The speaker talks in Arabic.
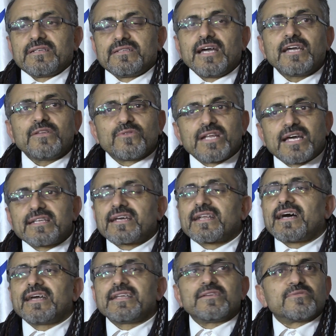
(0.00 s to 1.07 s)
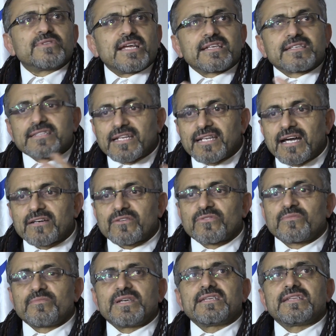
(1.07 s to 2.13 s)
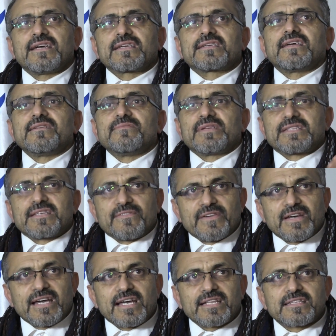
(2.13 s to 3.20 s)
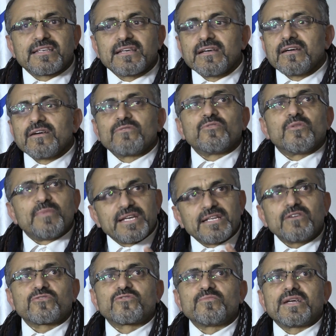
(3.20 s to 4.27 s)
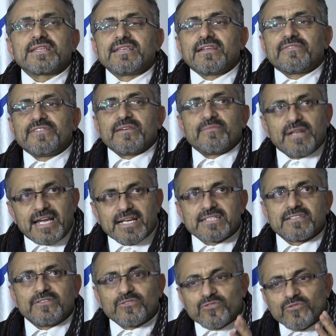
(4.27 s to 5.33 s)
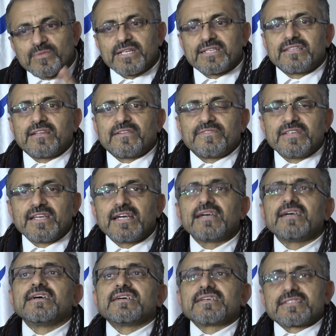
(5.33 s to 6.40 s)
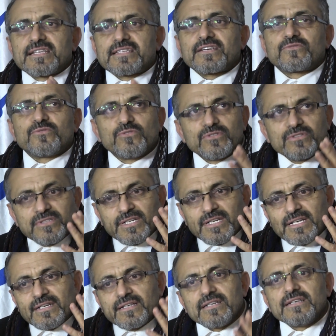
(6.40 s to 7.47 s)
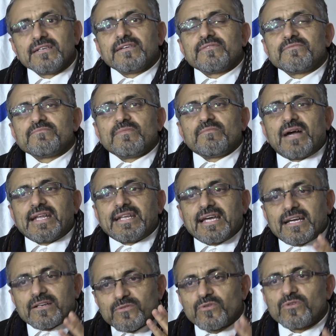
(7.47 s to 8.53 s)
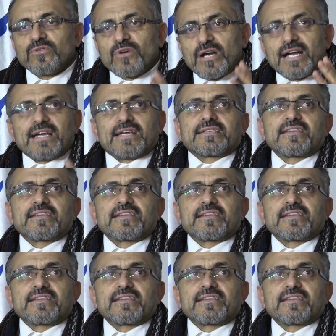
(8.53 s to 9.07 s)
نحن لا نرى أن هنالك تناقض بين كلمة كفاءات وبين حكومة ائتلافية بالعكس الحكومة الائتلافية ستكون آه، معناها كلها